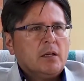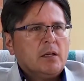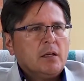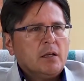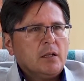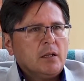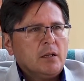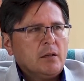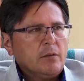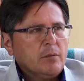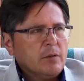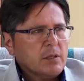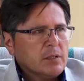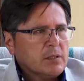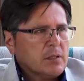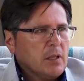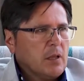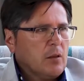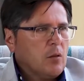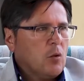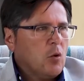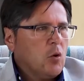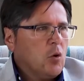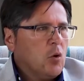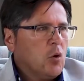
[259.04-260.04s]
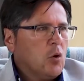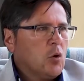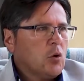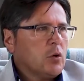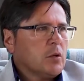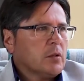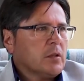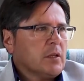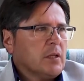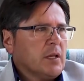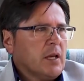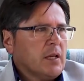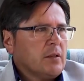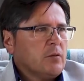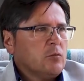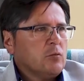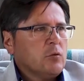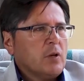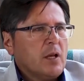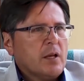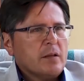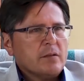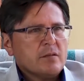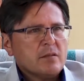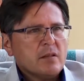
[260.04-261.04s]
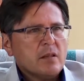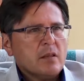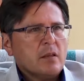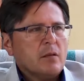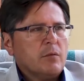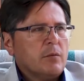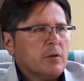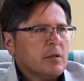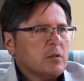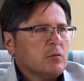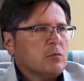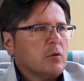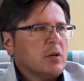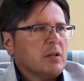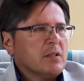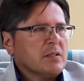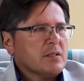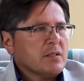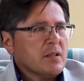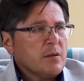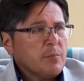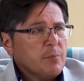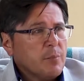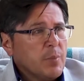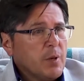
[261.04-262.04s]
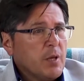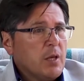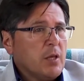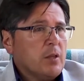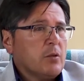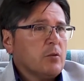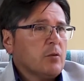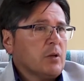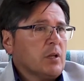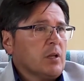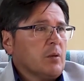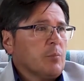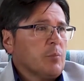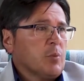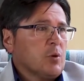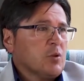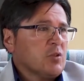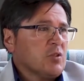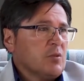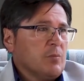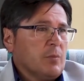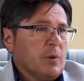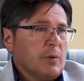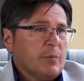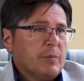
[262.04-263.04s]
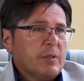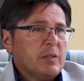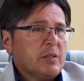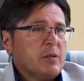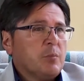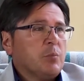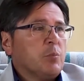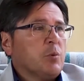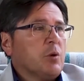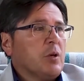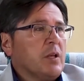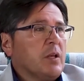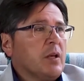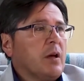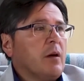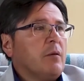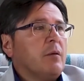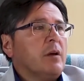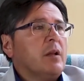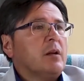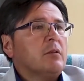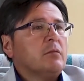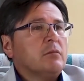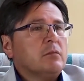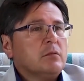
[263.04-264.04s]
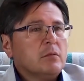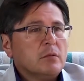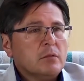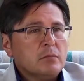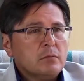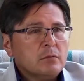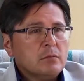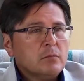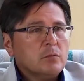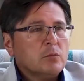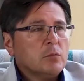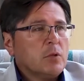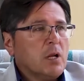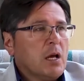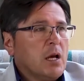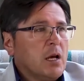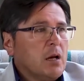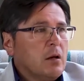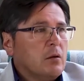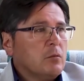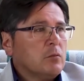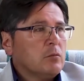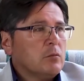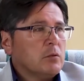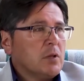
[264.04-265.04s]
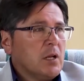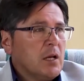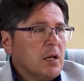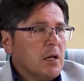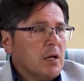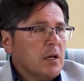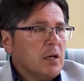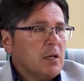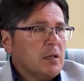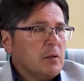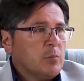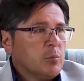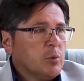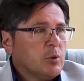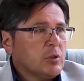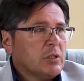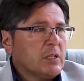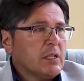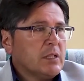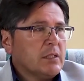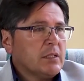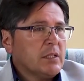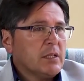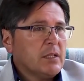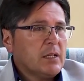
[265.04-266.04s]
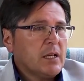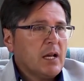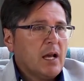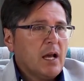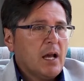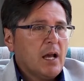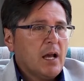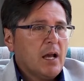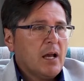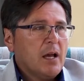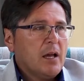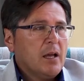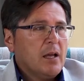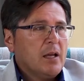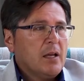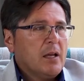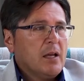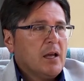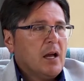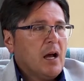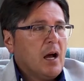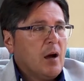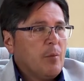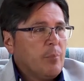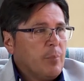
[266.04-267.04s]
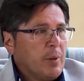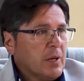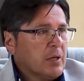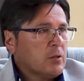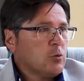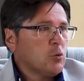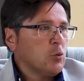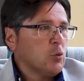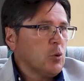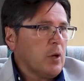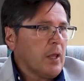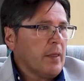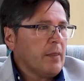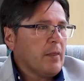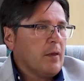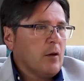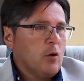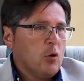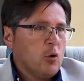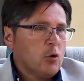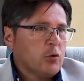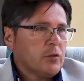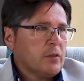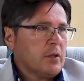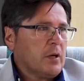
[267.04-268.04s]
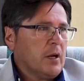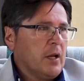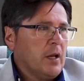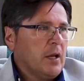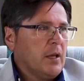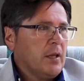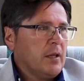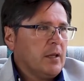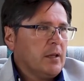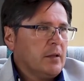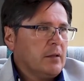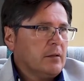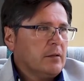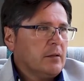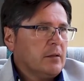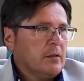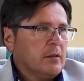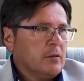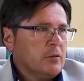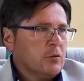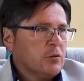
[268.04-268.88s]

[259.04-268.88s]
en Libertador, que hay una sede virtual en San Pedro y que próximamente puede haber una, una hipotética apertura de otra en,